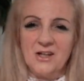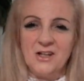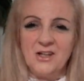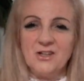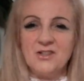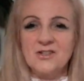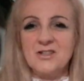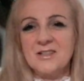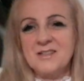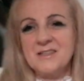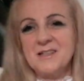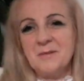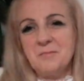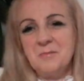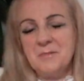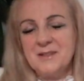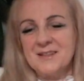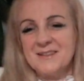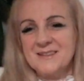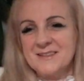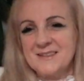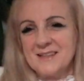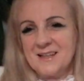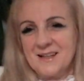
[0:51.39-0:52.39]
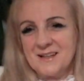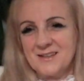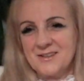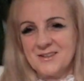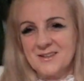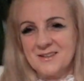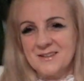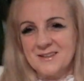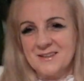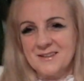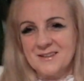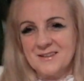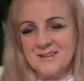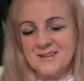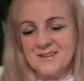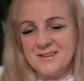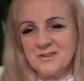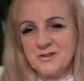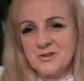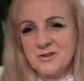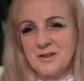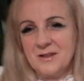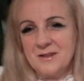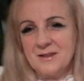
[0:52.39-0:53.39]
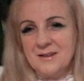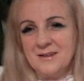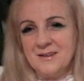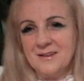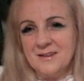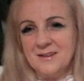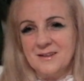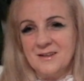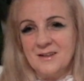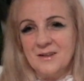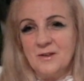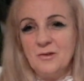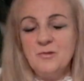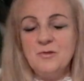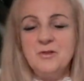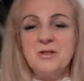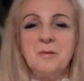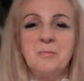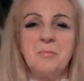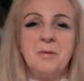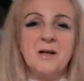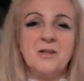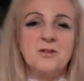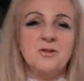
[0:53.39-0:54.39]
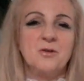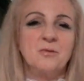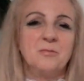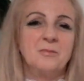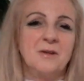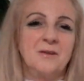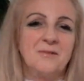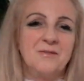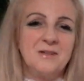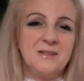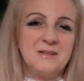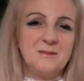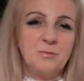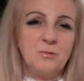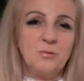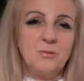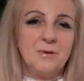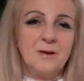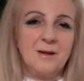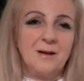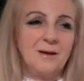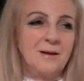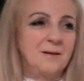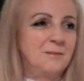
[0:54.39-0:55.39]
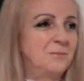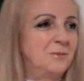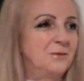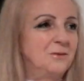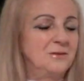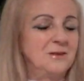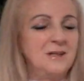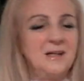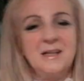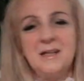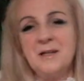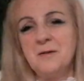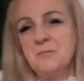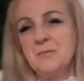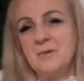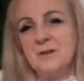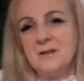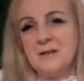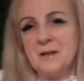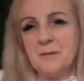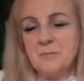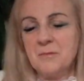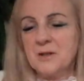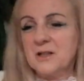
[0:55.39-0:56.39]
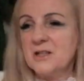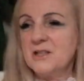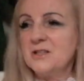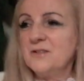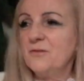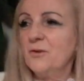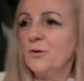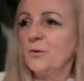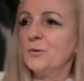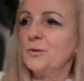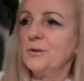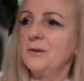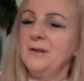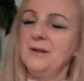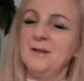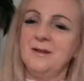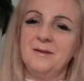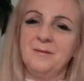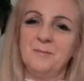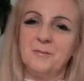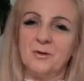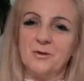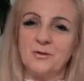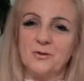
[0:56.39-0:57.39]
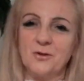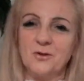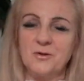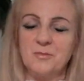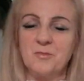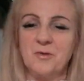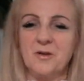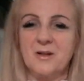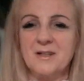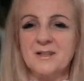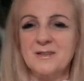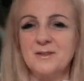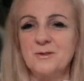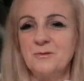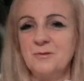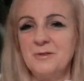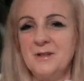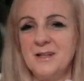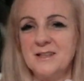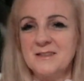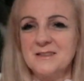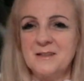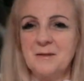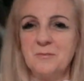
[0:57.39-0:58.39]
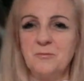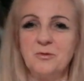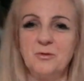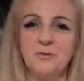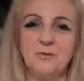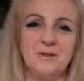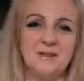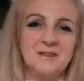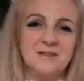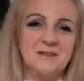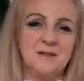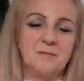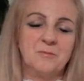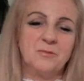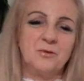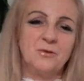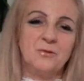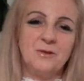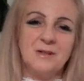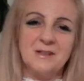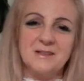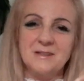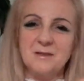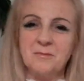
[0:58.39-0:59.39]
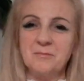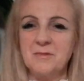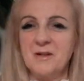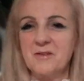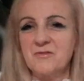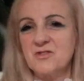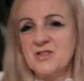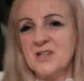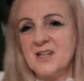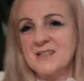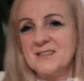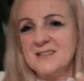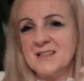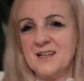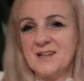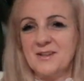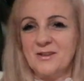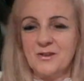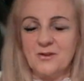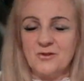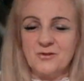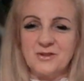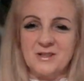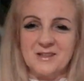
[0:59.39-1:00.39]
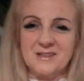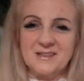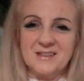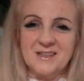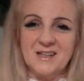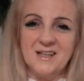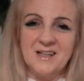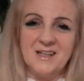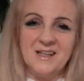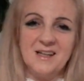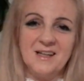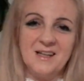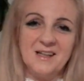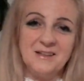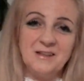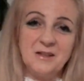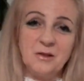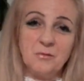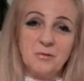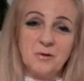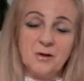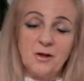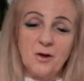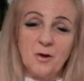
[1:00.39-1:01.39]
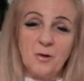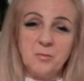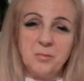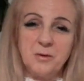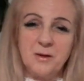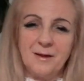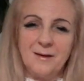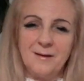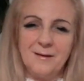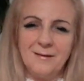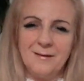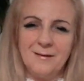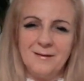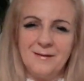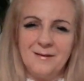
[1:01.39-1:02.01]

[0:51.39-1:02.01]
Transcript: I czasami jest tak, że Ludzie patrzą na Facebooka, bo dajemy tam jakieś fotki, bo ktoś pokazuje, jestem tu, jestem tu, jestem na wczasach, ktoś jest na urlopie.